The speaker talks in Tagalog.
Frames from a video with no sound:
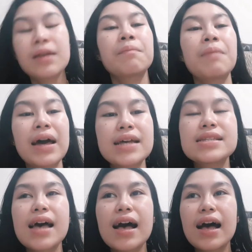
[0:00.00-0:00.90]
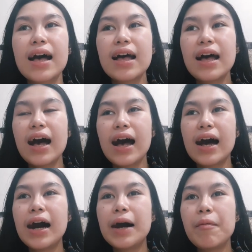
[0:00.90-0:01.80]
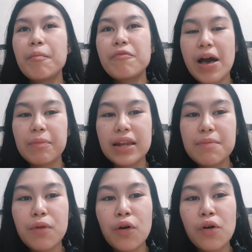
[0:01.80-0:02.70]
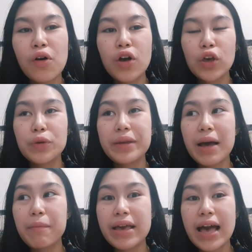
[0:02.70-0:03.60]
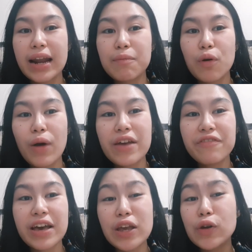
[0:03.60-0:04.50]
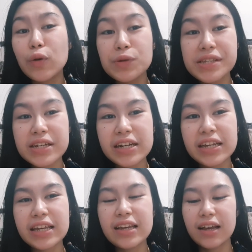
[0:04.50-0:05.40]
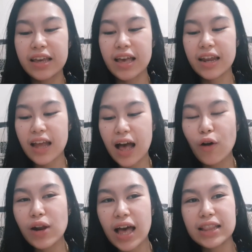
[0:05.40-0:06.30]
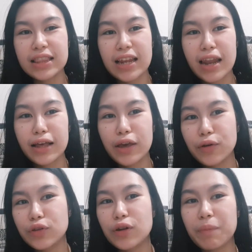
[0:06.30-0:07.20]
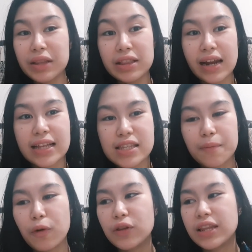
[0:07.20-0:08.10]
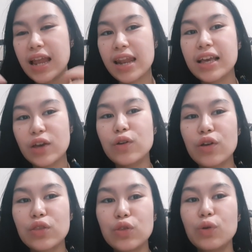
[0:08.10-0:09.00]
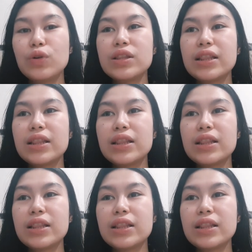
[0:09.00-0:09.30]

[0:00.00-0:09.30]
para sa um, family mo, yung minabayaran mong wifi, grocery, yan. Ako lahat nilalagay ko doon, pati transport, nilalagay ko yon doon